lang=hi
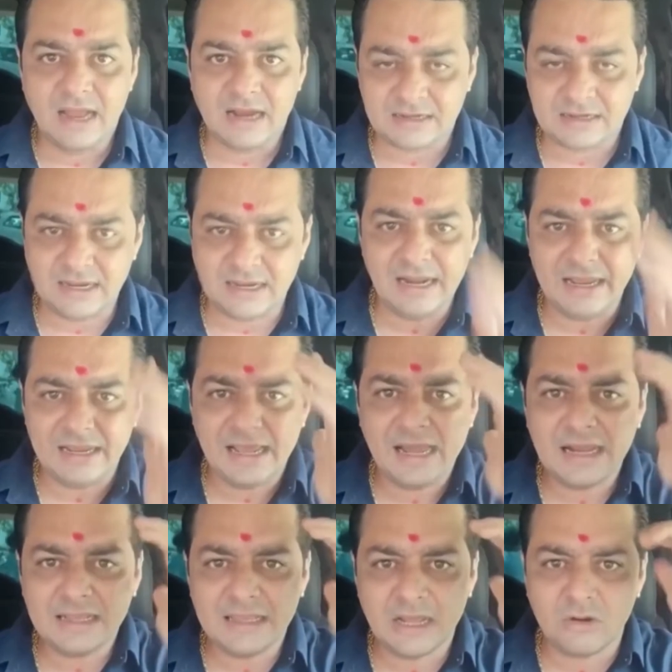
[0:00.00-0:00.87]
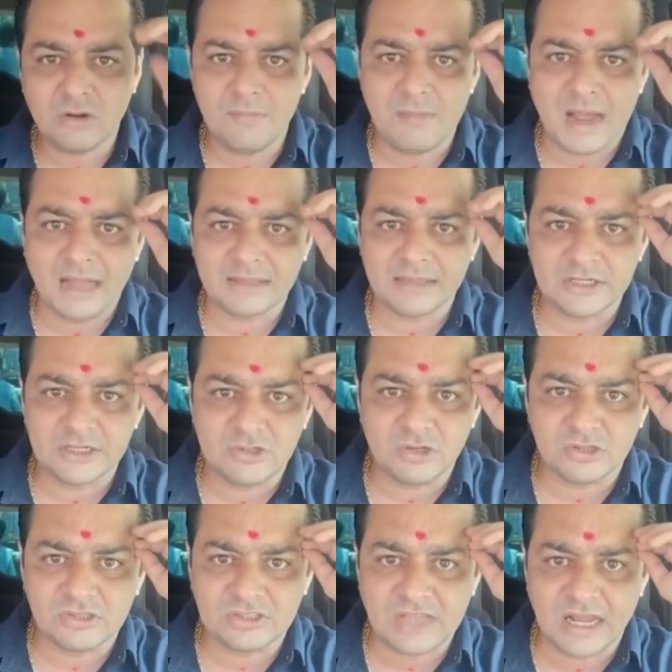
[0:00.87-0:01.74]
अक्कल है क्या तेरे को मादर
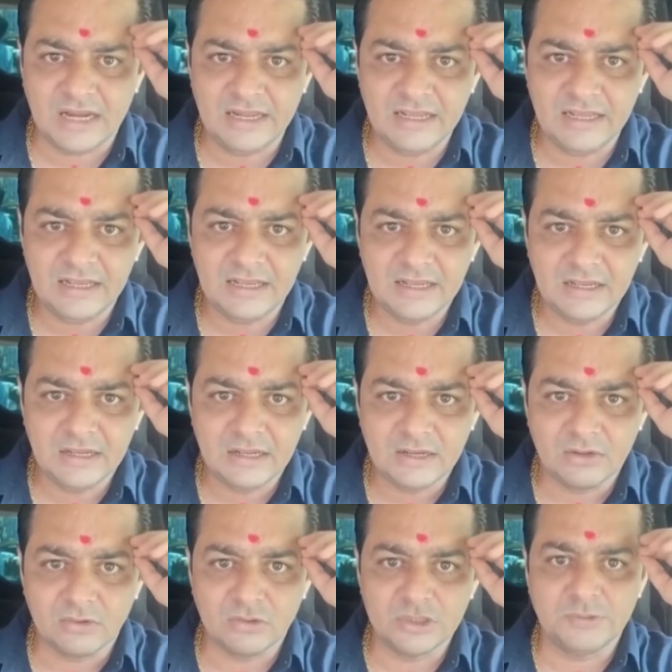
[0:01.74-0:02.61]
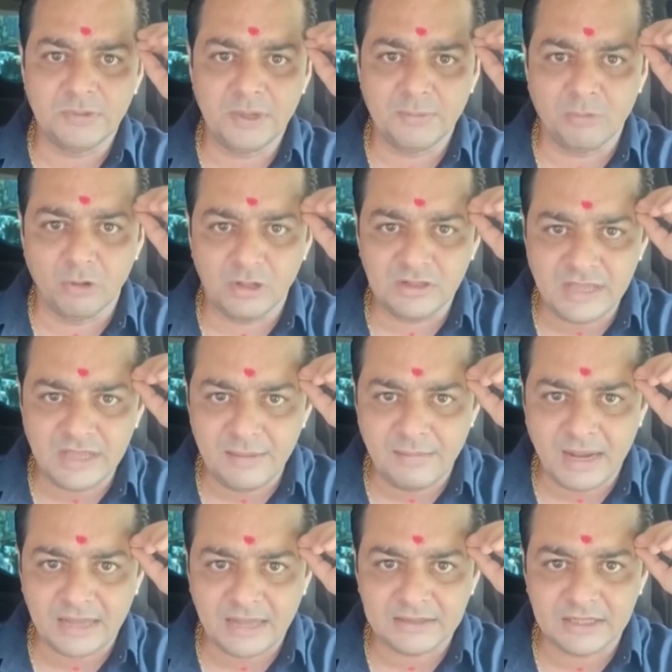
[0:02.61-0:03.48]
चोत साली कुछ भी बोलती
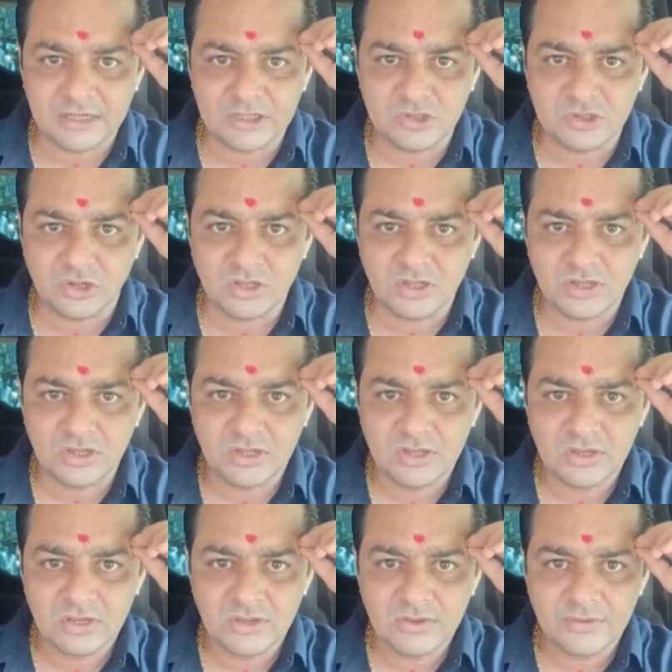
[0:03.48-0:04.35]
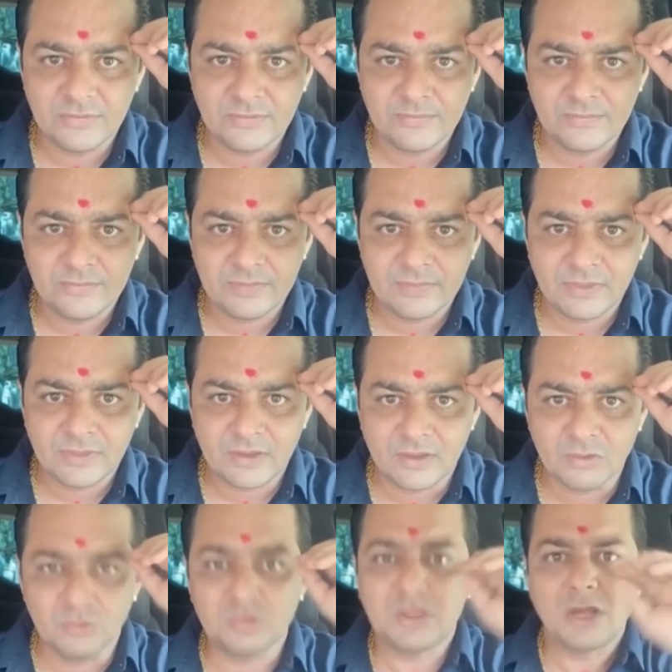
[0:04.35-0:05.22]
है मादर चोत
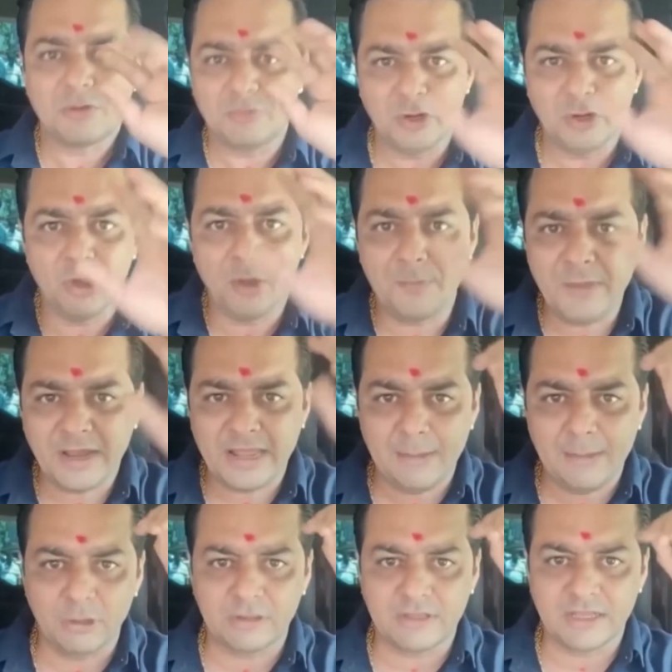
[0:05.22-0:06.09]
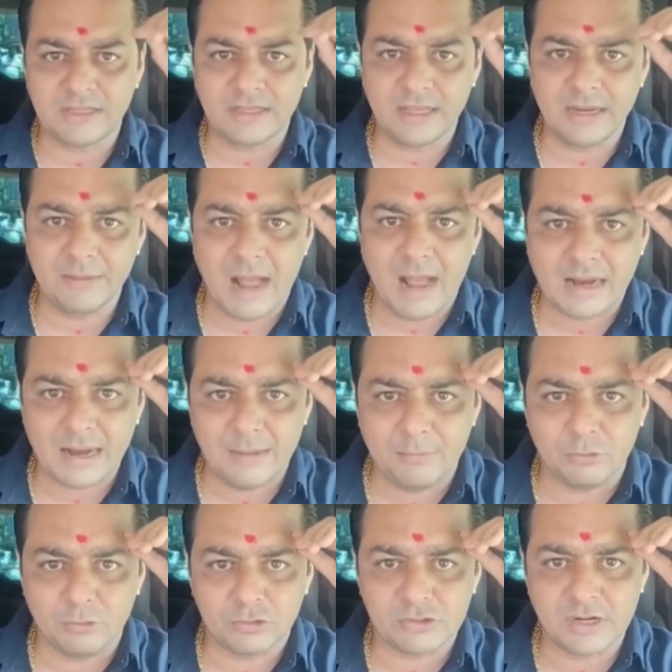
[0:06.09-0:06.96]
उधर वीडियो पे क्या बोलती है तेरी माँ
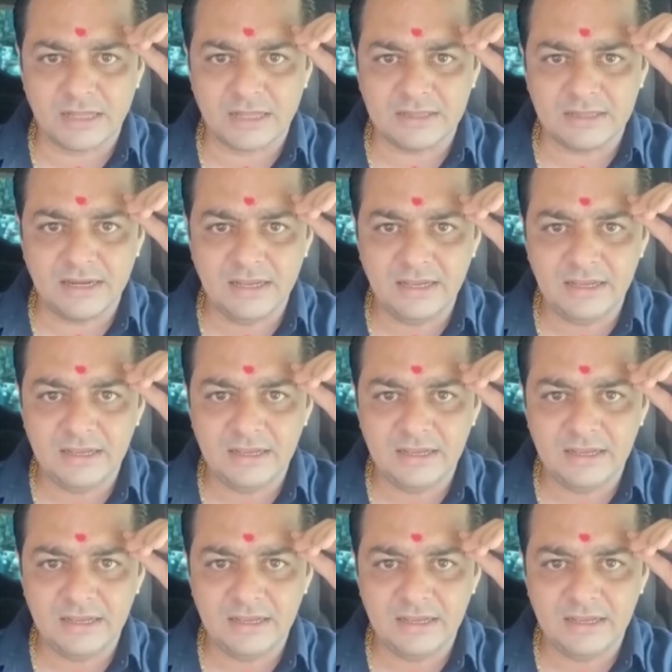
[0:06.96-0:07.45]
का भोसड़ा तेरी